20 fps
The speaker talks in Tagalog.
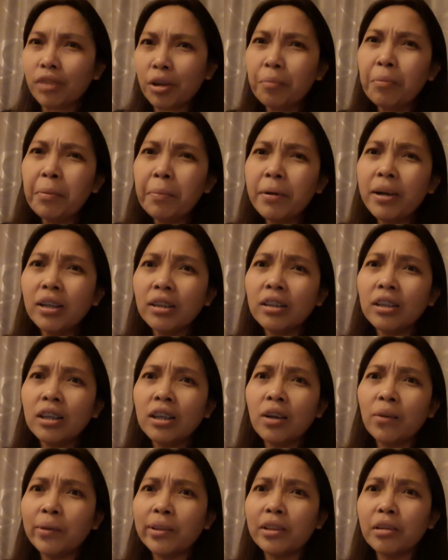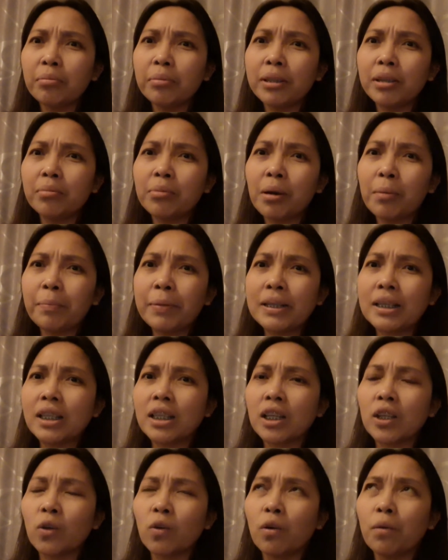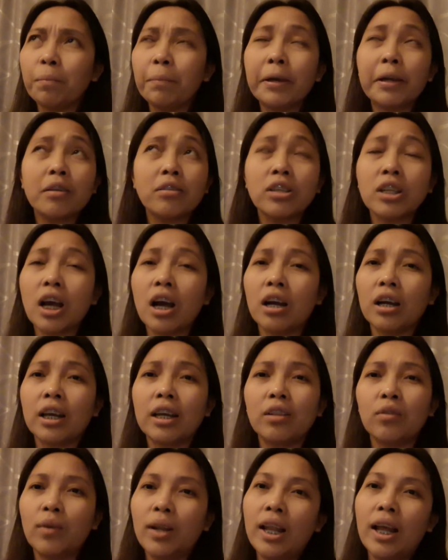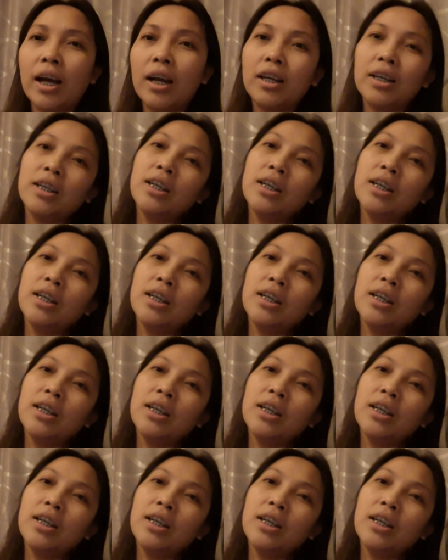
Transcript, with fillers: may mga tigyawat naman ang mga pinsan ko, pero sa akin wala.